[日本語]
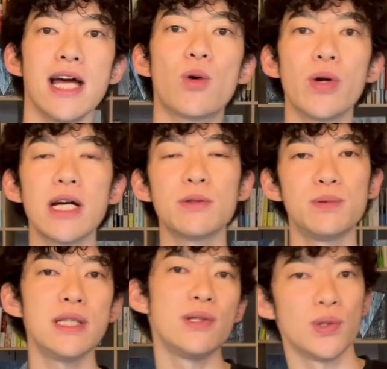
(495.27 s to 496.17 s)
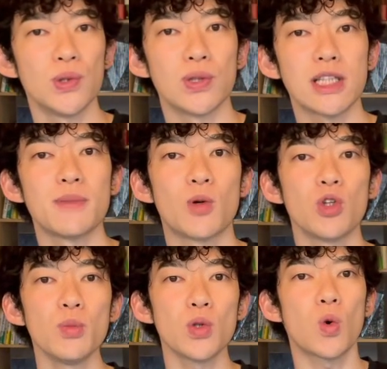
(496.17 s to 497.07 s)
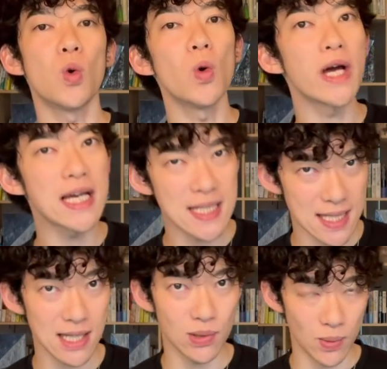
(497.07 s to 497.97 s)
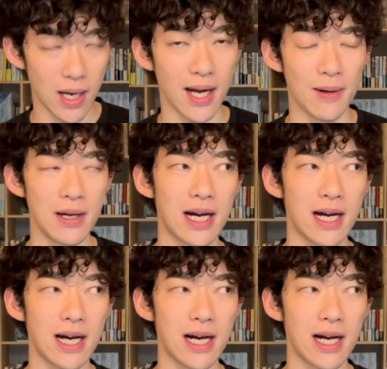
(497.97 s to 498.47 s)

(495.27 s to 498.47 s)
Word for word: え、これが増えると、例えば子供の攻撃性とか、